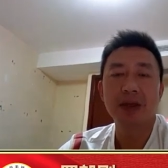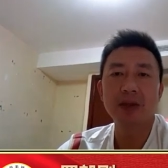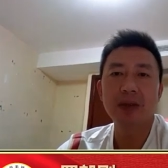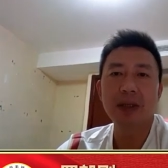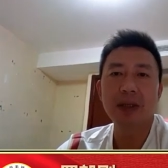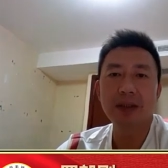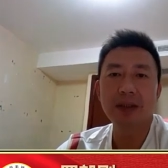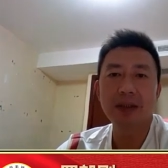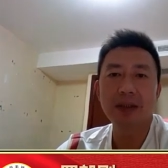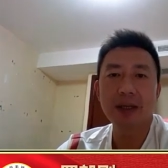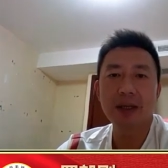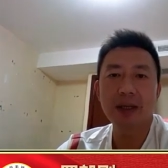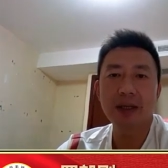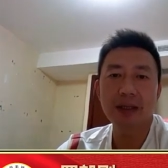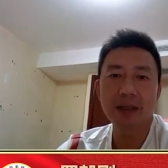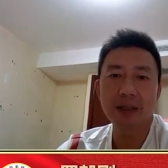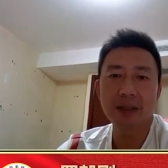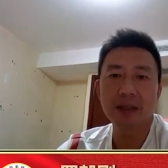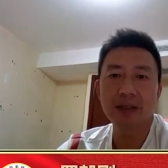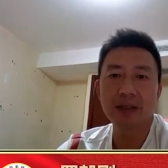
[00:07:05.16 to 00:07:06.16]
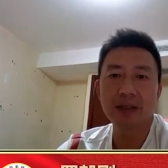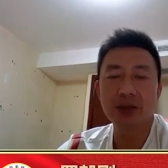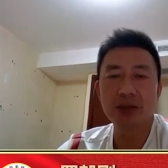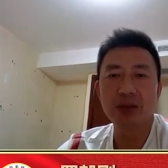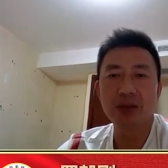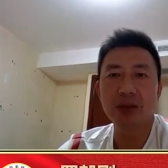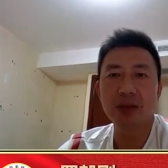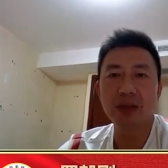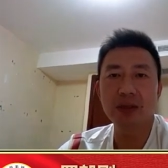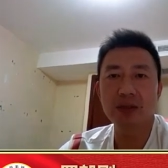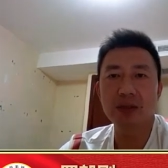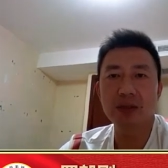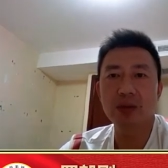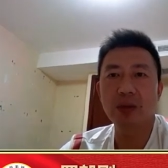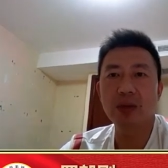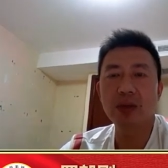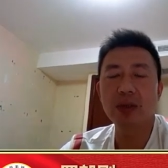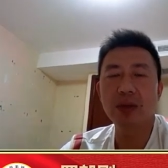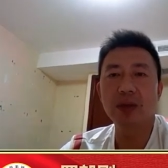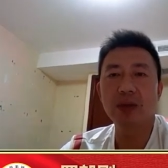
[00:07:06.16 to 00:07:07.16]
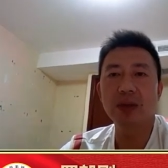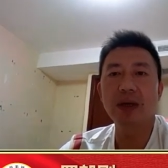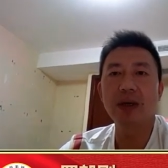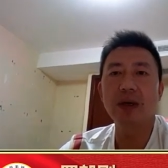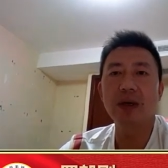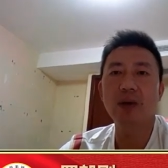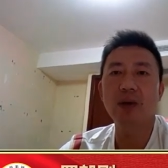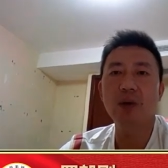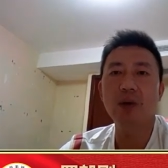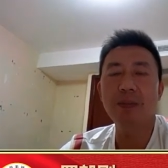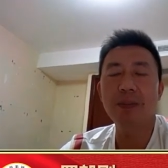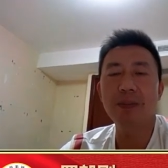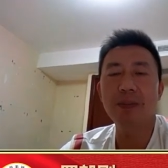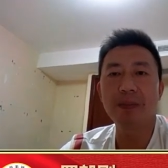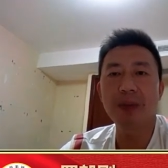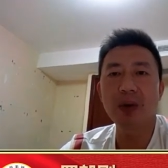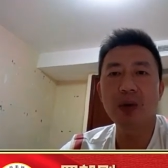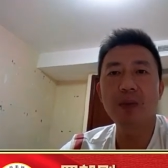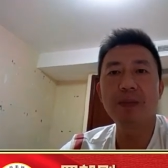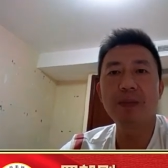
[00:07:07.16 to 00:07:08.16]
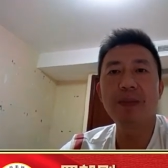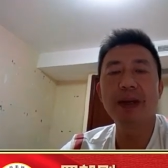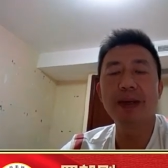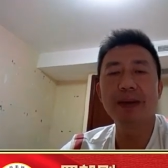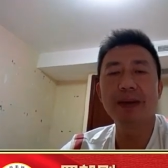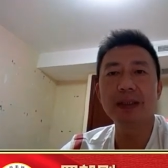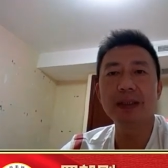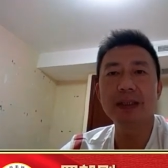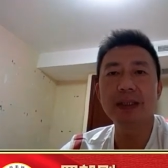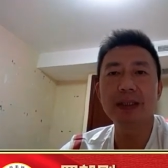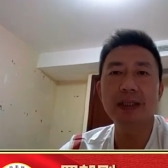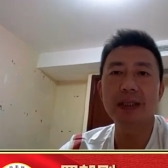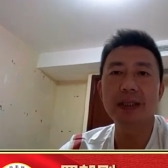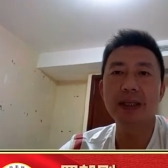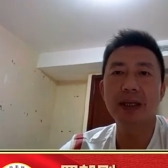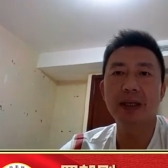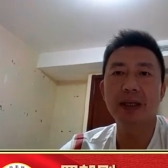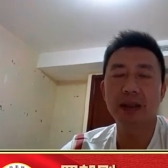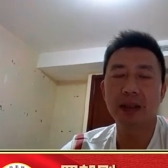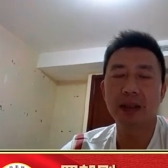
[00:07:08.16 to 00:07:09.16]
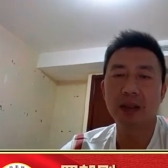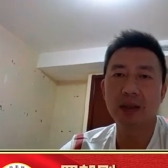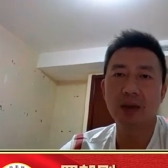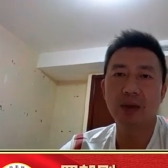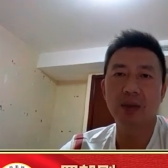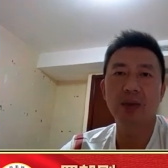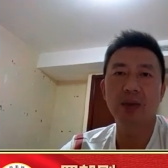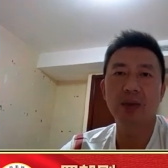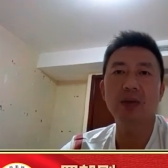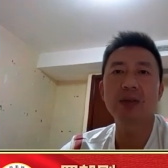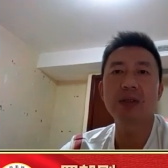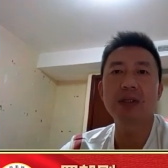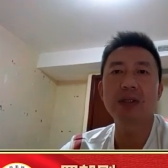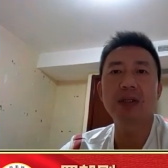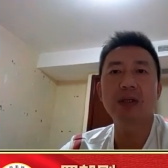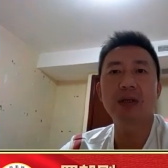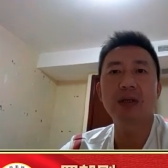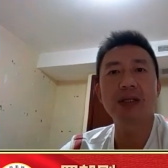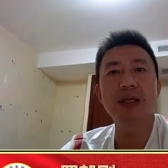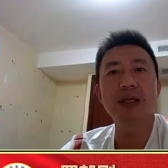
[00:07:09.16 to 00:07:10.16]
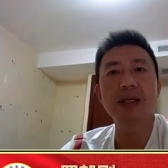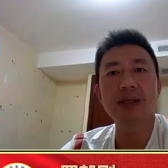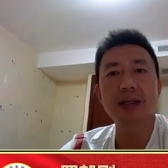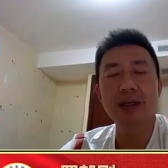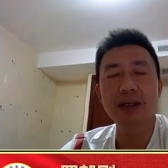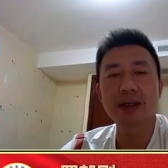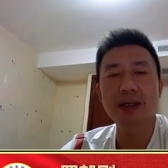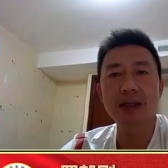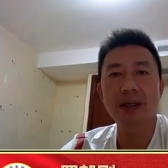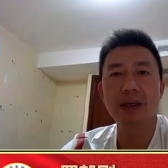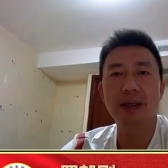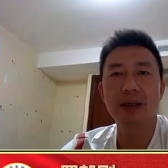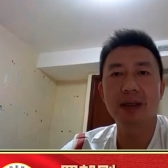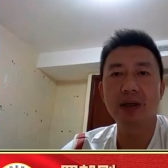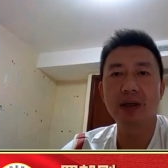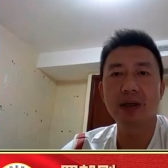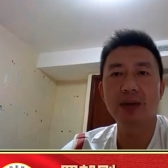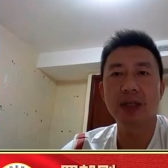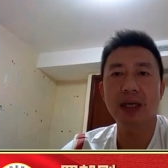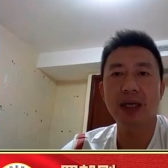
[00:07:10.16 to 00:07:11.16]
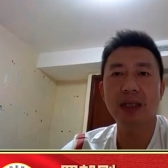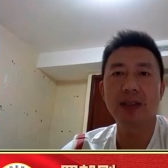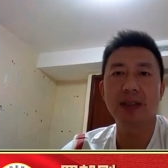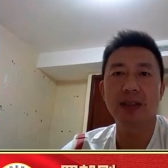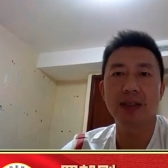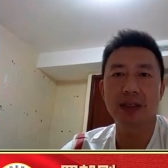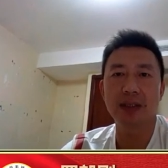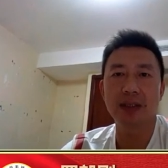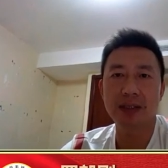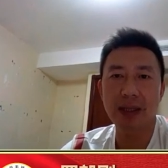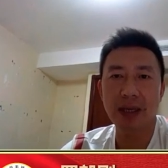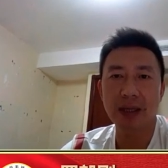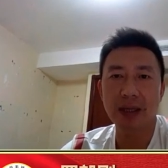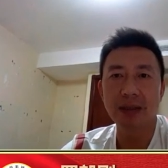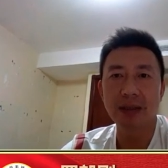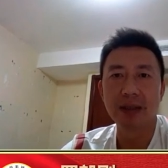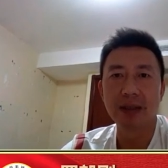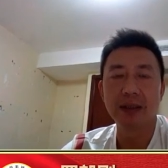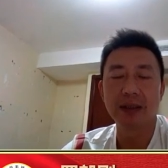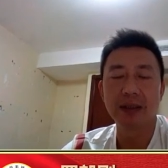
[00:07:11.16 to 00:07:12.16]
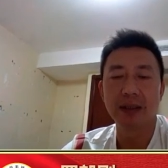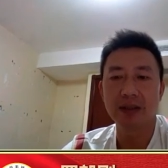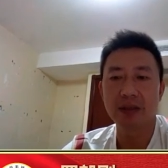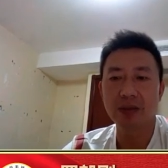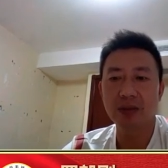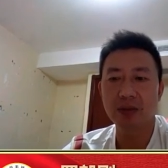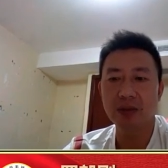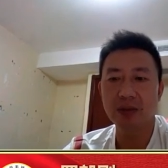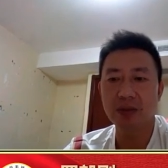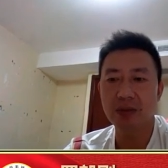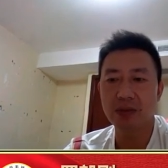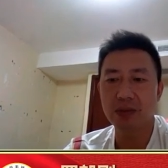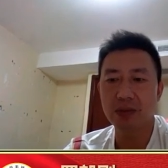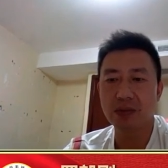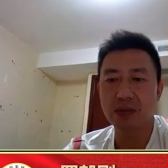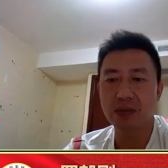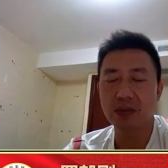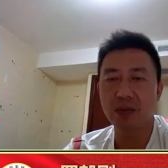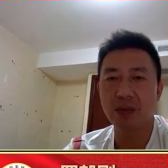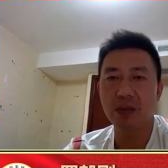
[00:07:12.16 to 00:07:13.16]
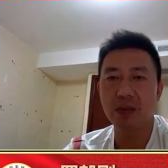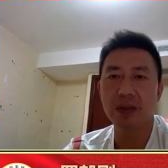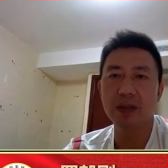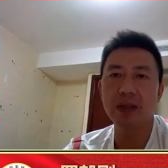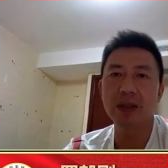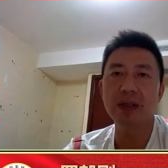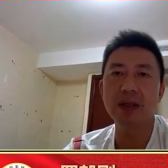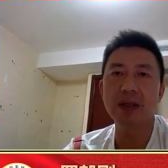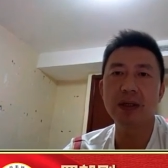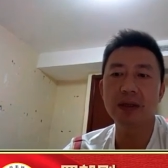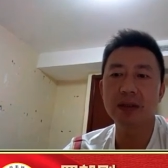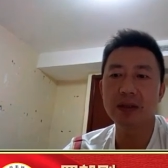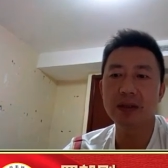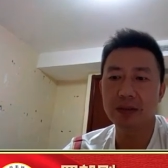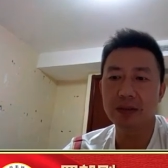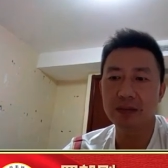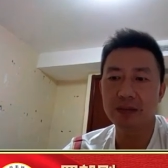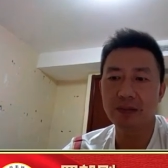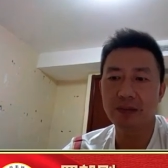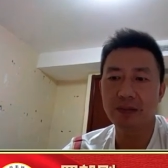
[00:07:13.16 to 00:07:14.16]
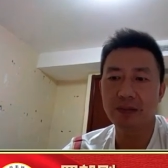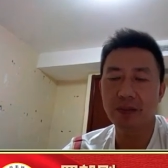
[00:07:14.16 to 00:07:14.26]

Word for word: 然后呢，第二个呢，就是所有的后后辈尽量能够都进到前三十二，能够打顶级赛。也就是说，我的一个